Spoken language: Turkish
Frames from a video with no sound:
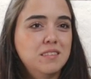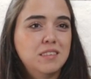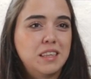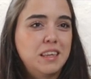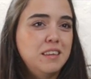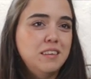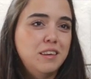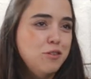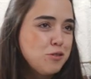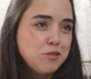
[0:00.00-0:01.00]
Hani
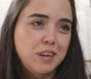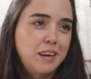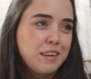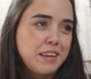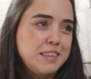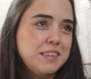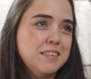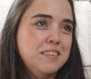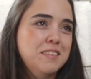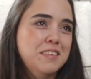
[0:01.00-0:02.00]
iyi olsun herkes.
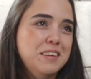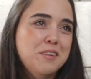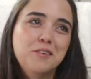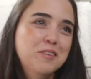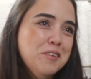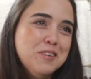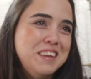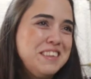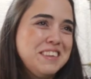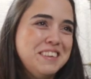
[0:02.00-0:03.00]
Hani
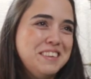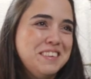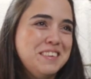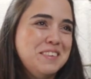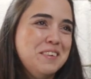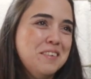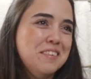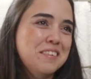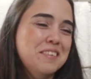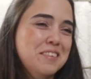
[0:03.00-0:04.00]
öyle e,
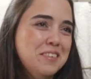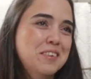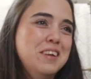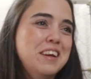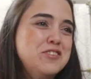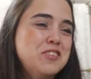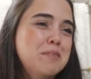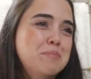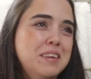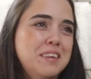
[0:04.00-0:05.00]
öyle
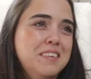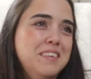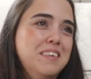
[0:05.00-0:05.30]
yaşayan biri.